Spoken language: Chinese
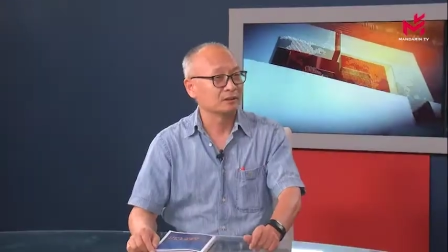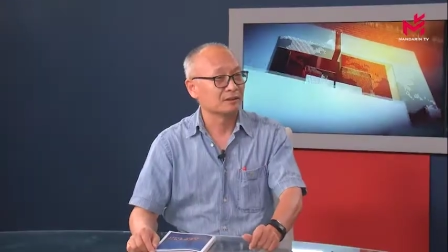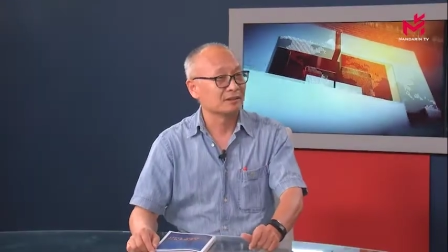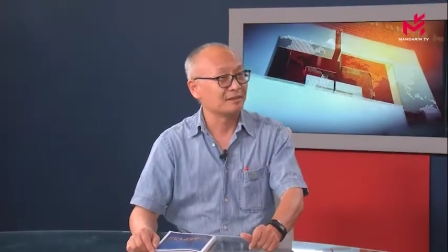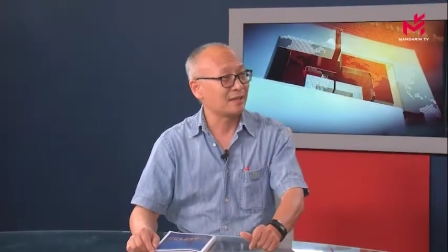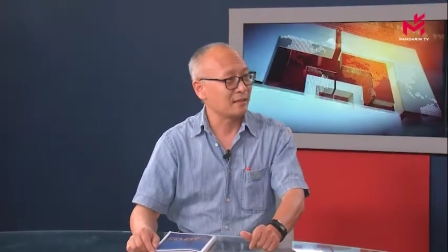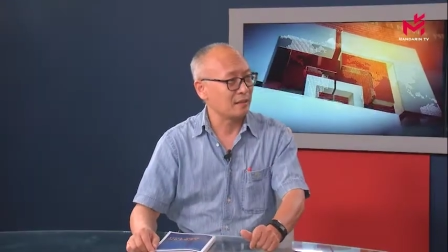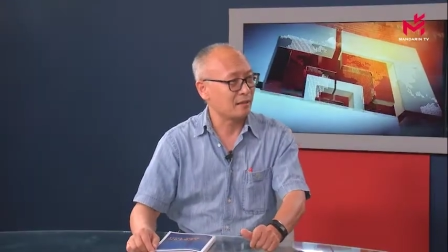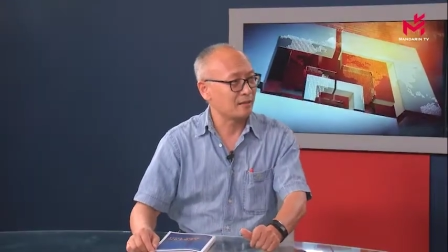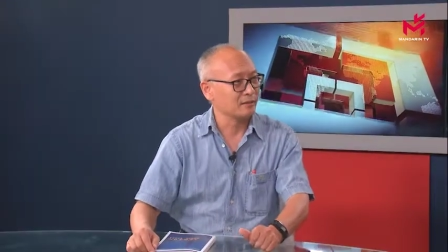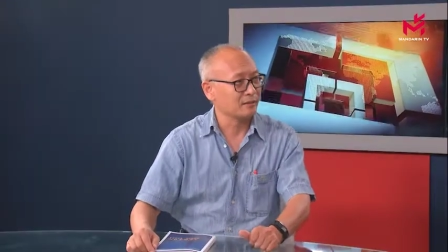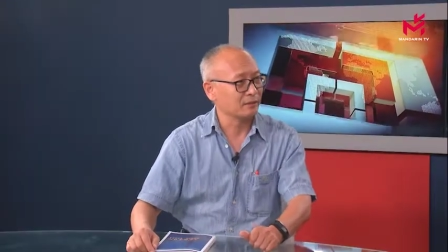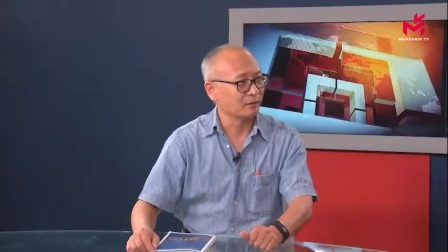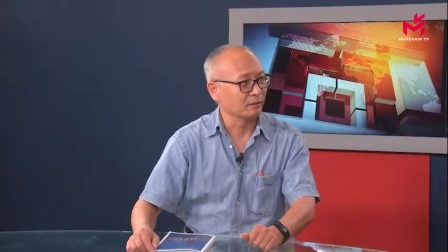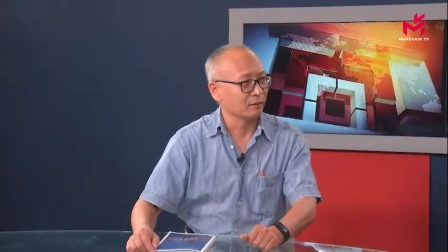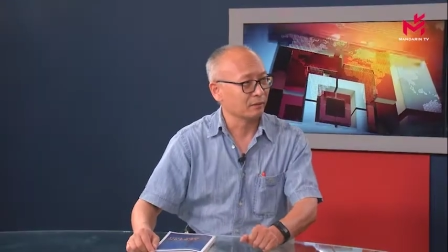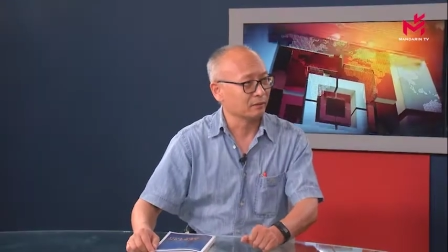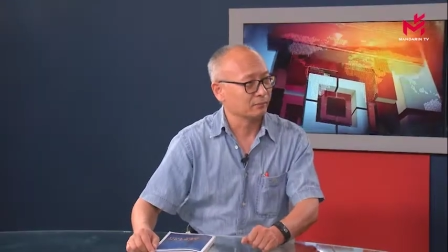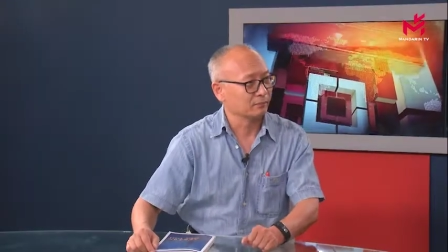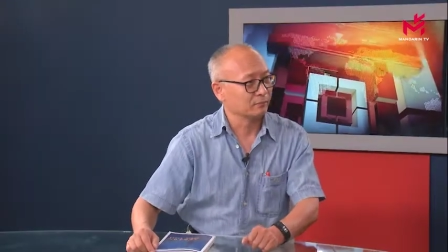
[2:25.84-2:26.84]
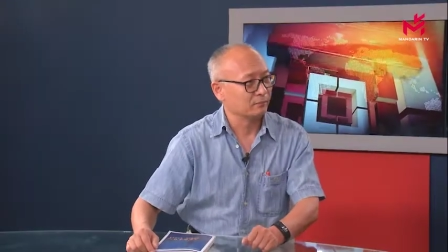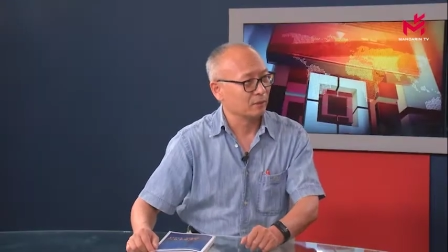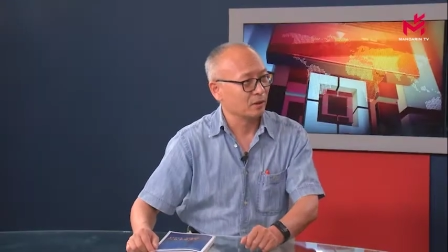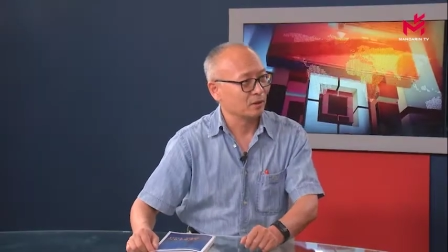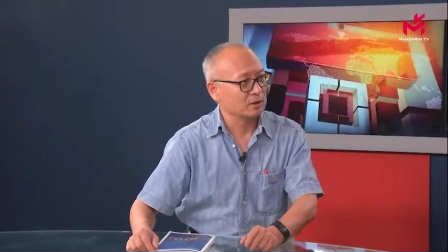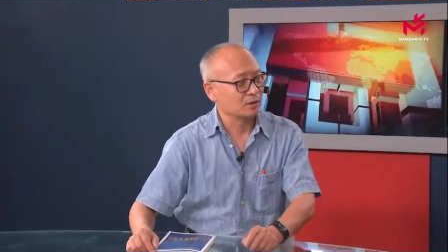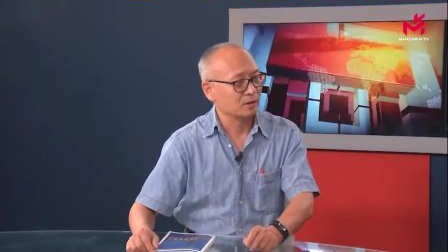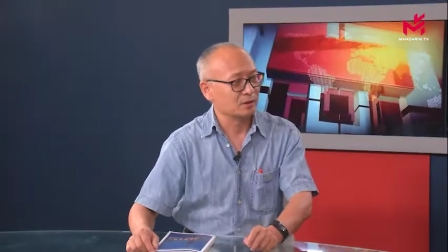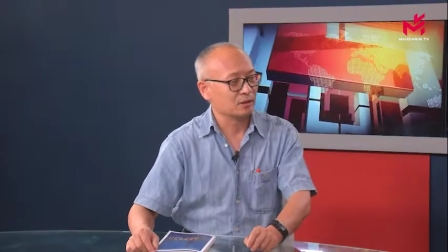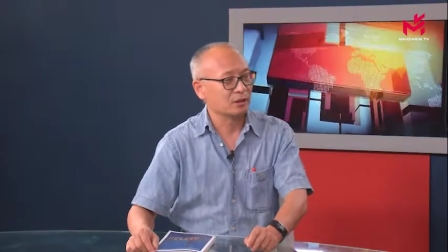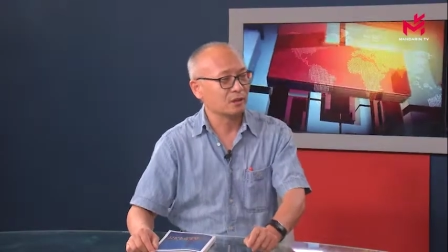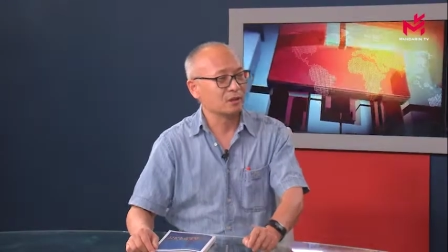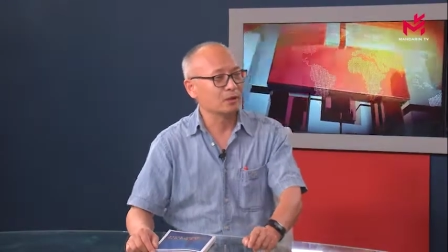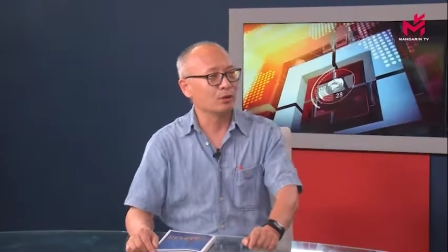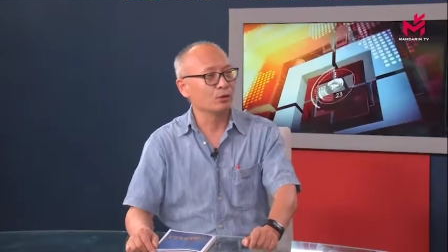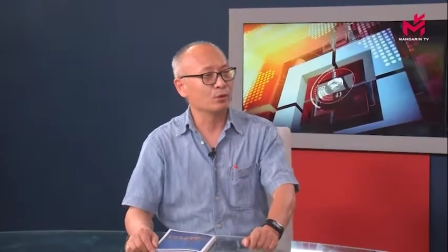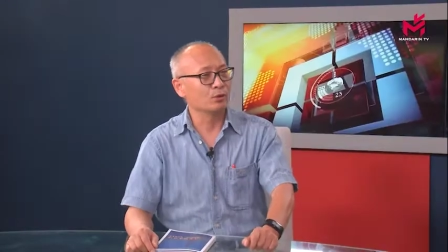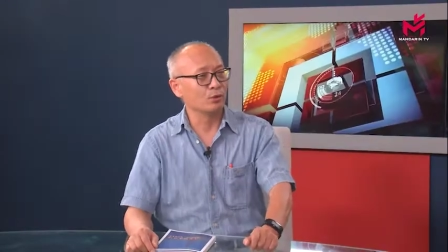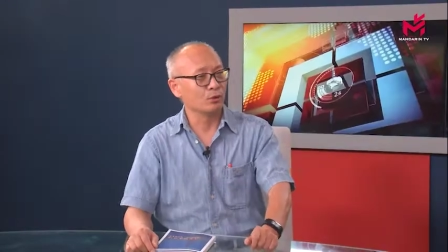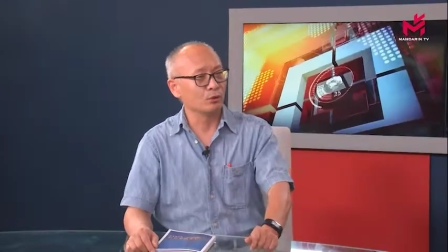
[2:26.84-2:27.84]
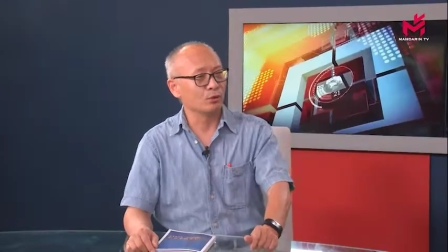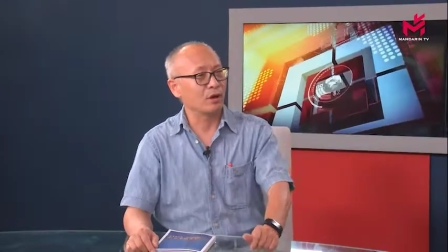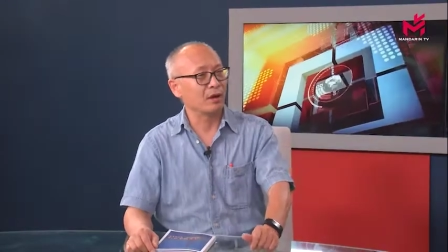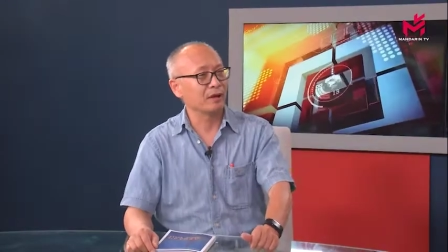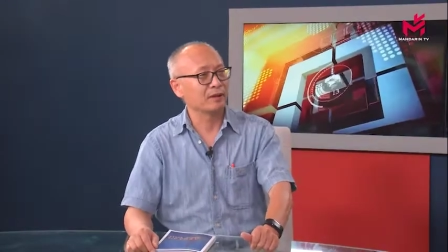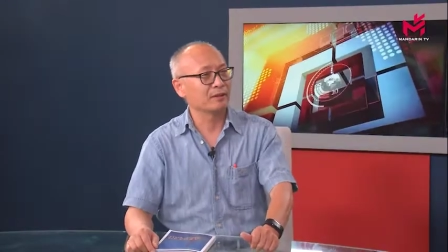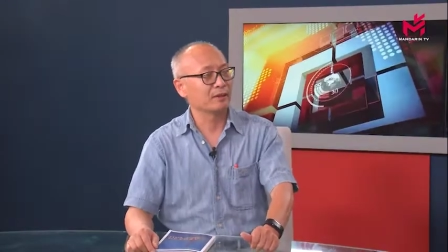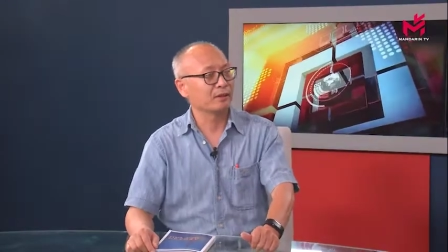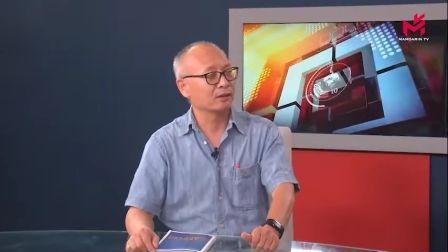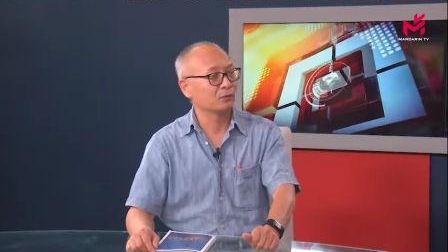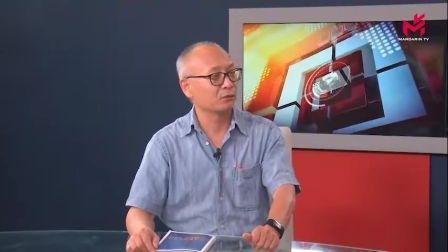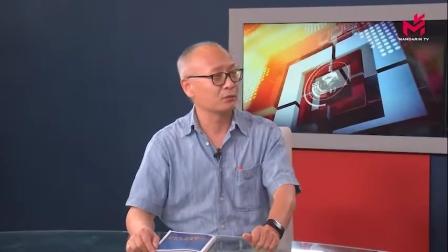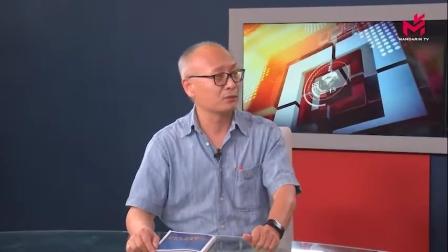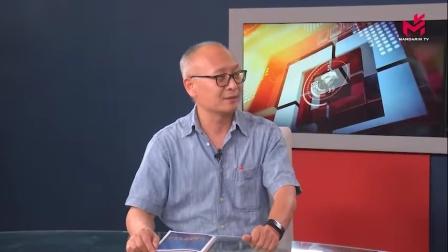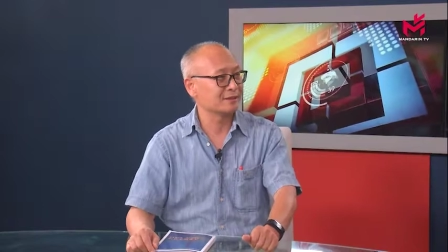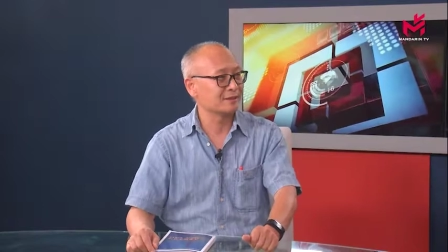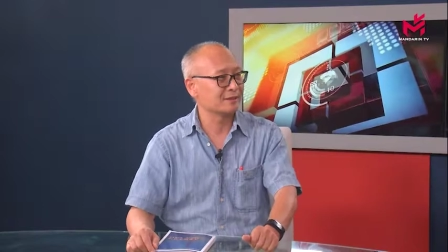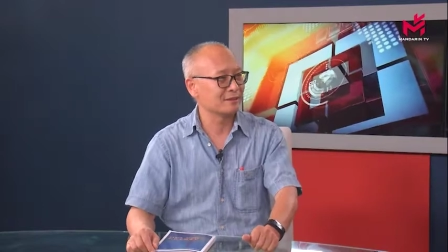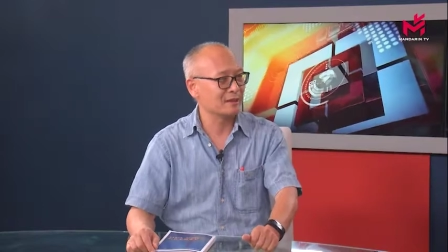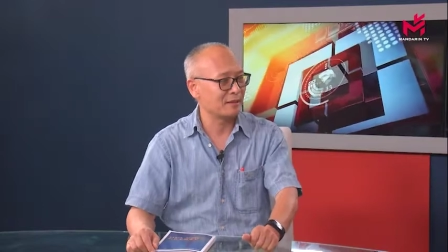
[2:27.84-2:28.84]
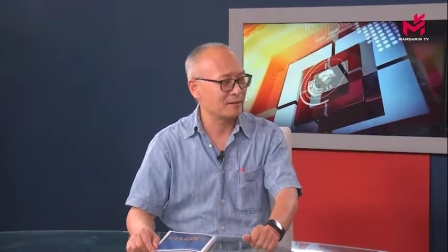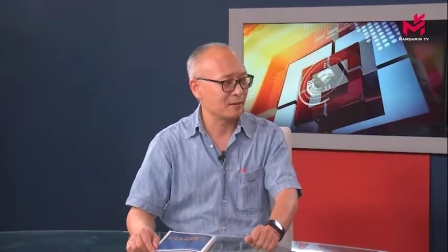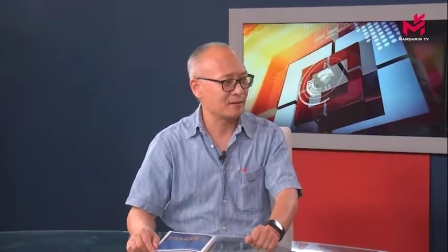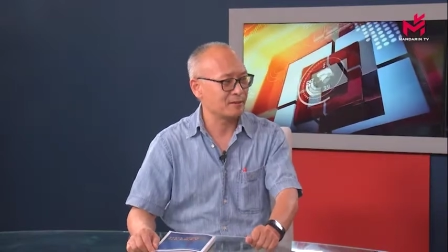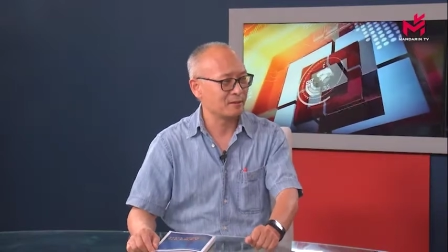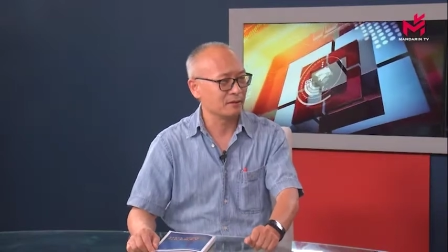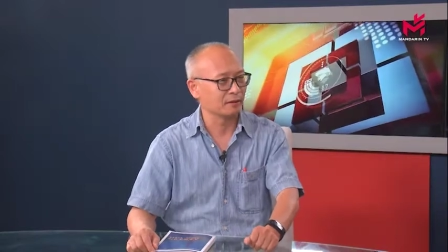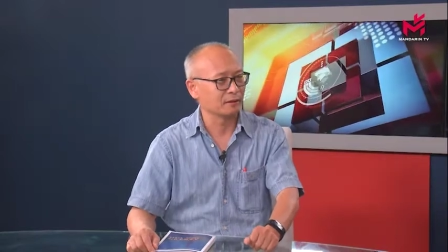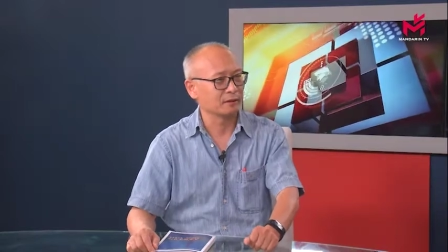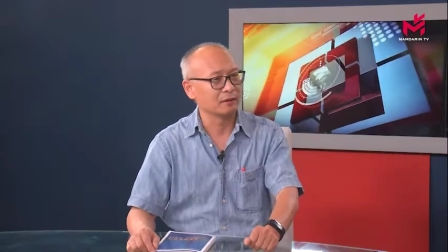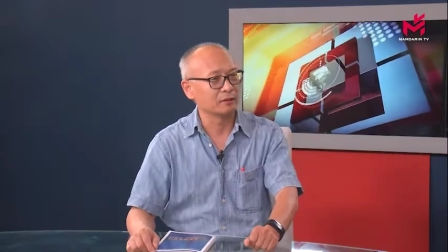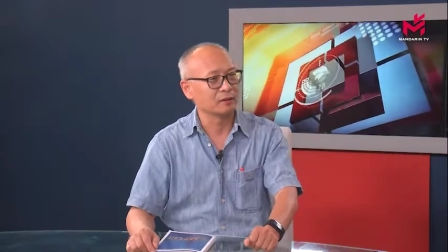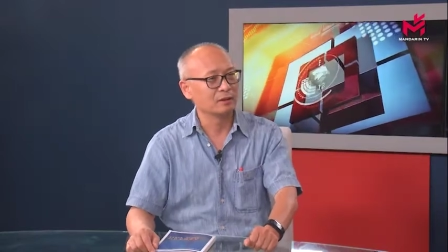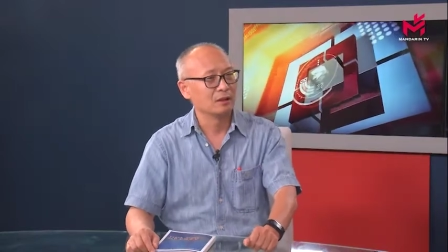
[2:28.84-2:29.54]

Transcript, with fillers: 灾难性的，整个旅游行业都是灾难性的。